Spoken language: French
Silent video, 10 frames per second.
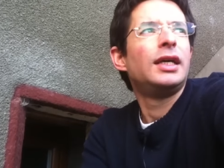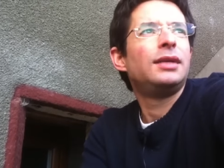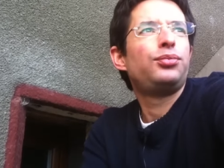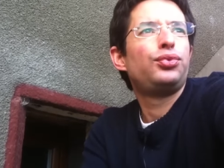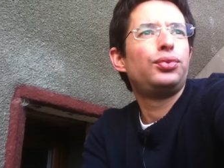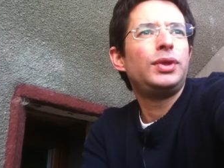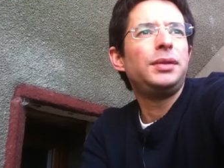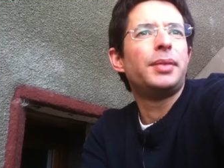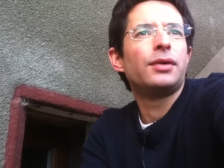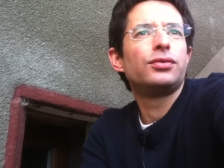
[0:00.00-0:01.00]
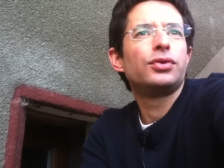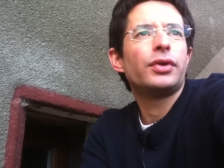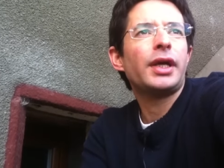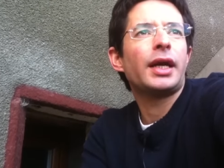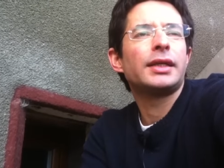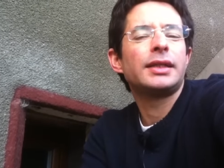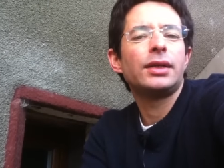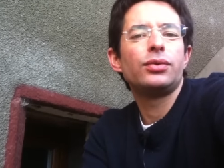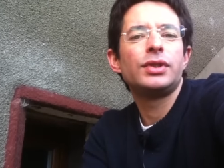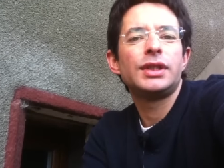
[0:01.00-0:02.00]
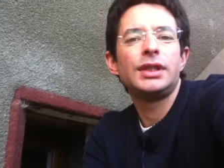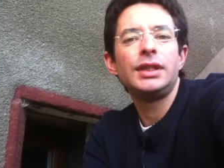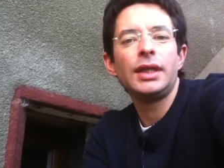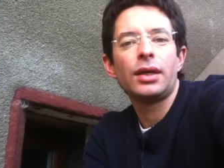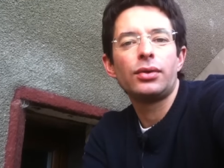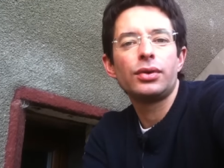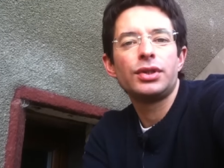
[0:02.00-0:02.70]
Et puis bah, vous aurez accès aussi à un